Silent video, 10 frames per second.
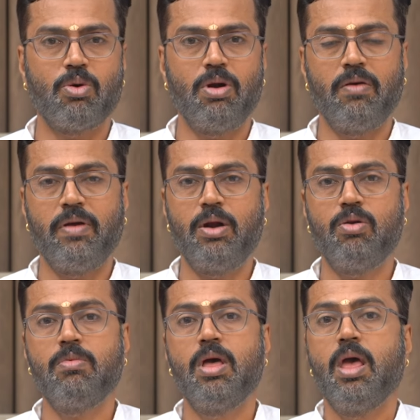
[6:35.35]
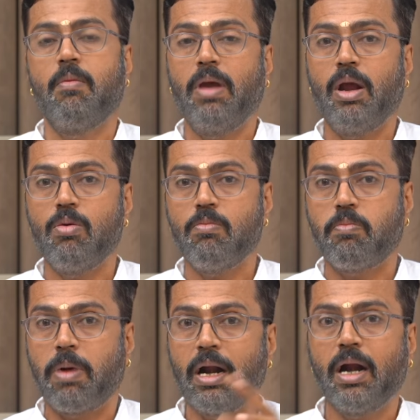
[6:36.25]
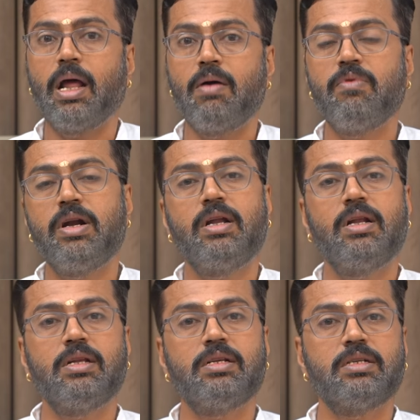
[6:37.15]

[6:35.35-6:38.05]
கொள்ள வேண்டும் மேலும் பன்னெண்டாம் வீட்டில்